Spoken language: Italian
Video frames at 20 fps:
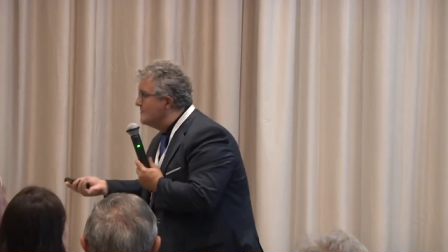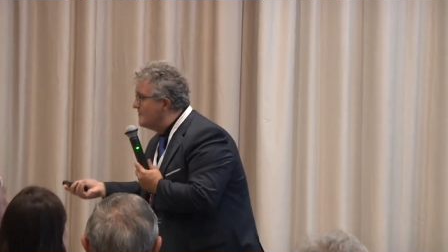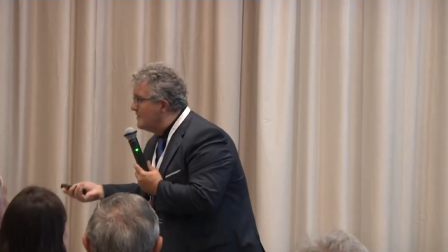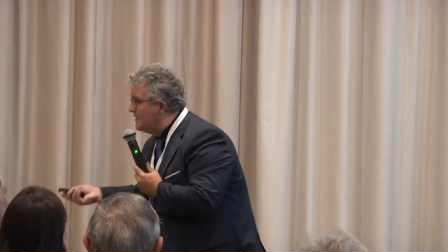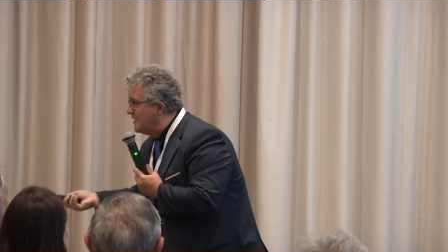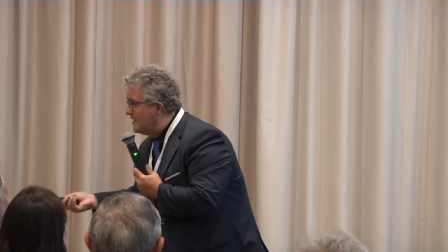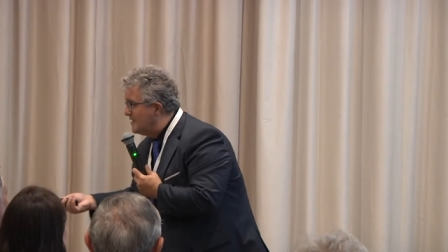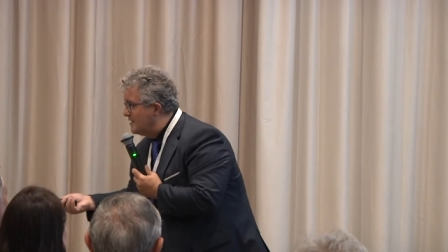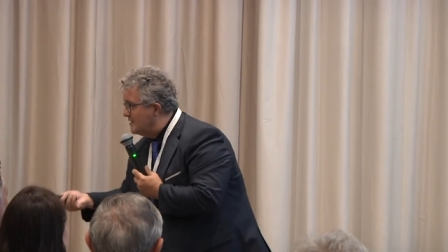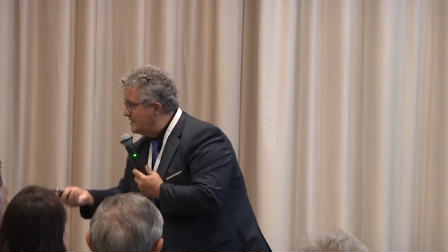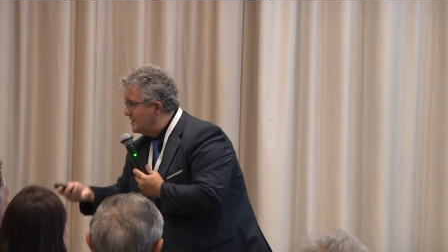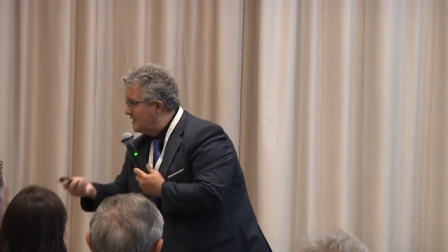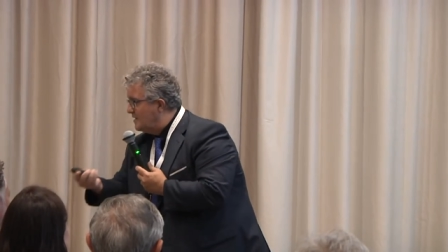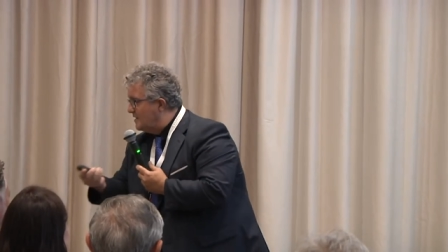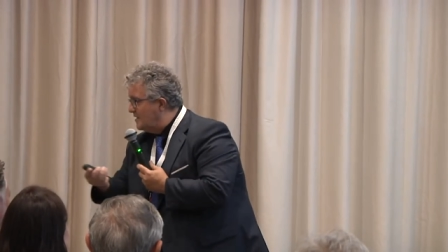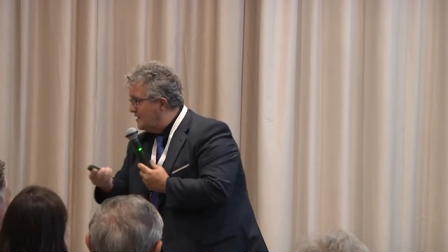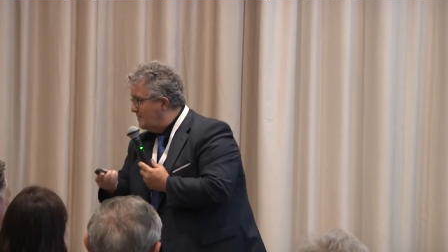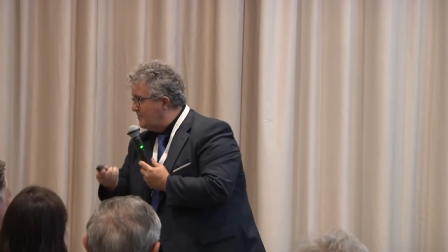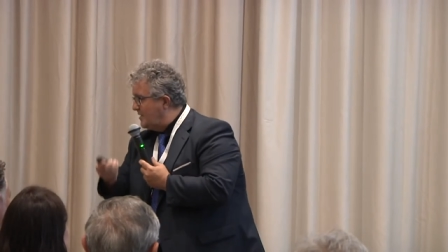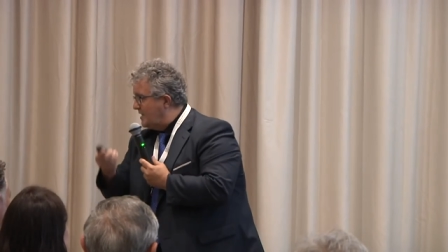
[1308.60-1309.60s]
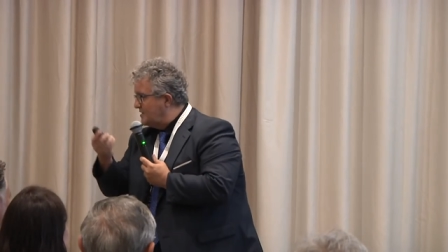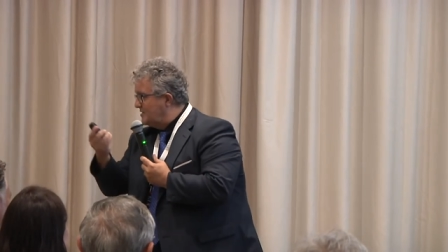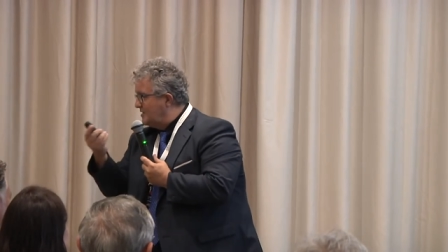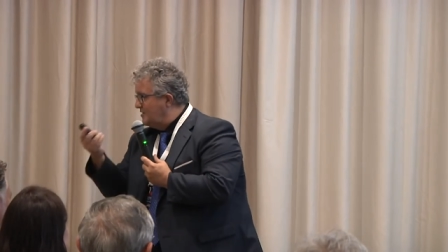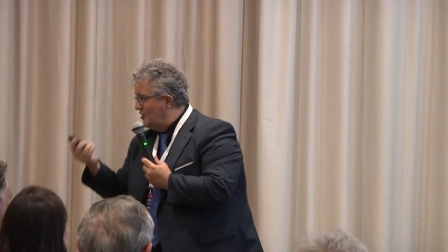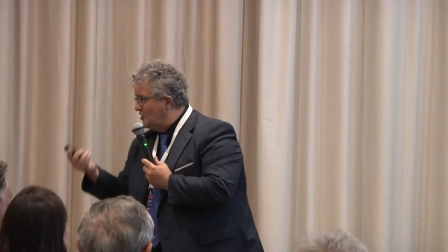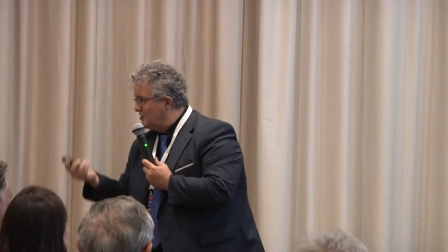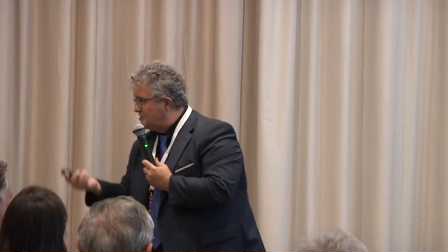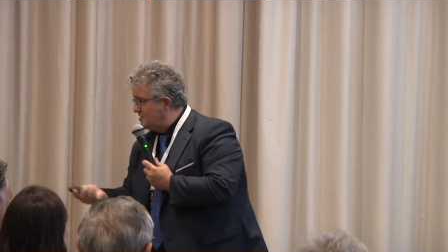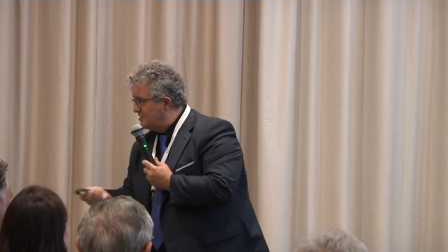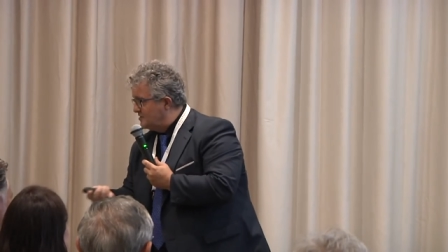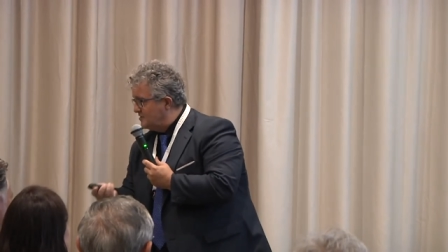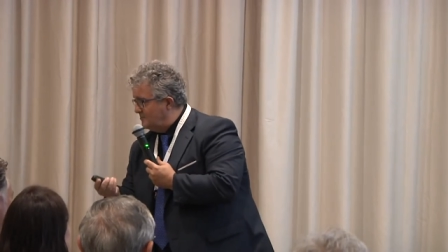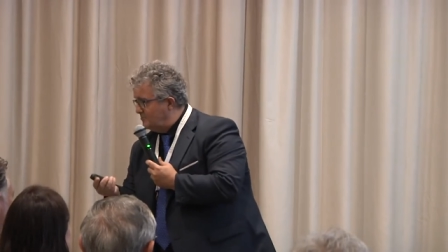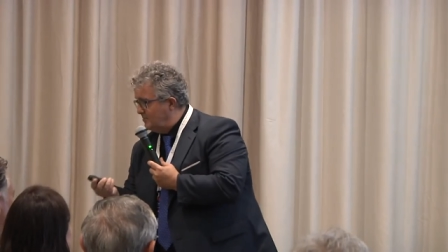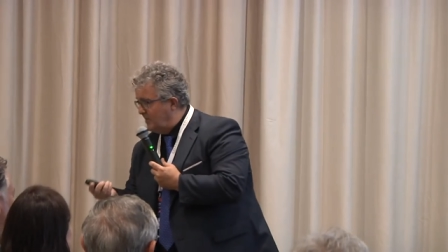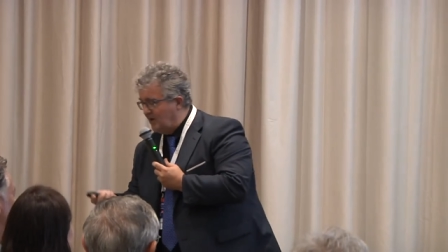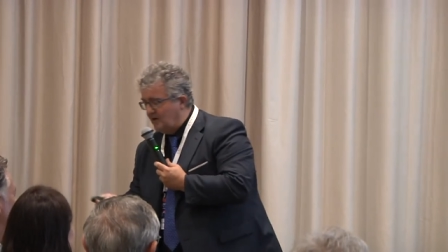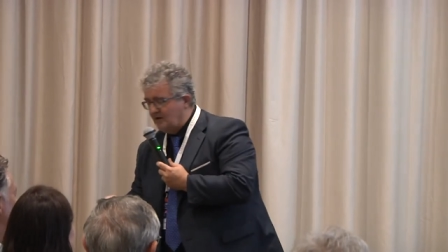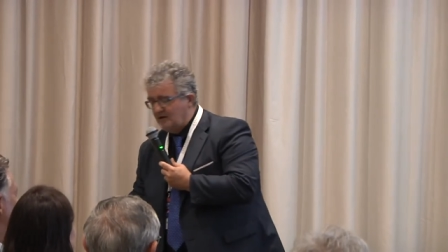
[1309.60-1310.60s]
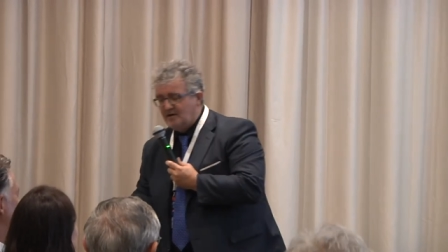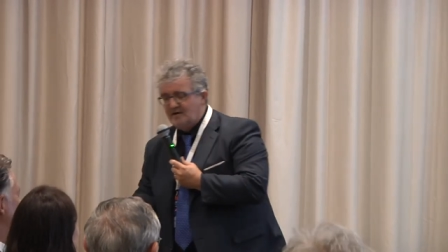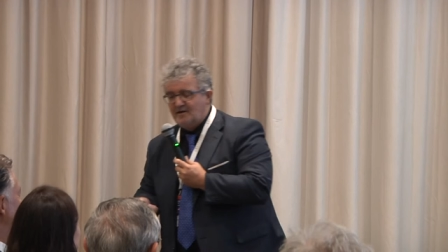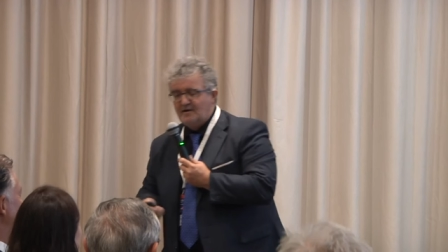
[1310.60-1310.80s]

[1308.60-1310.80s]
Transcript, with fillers: quindi le parti nostre, so bene.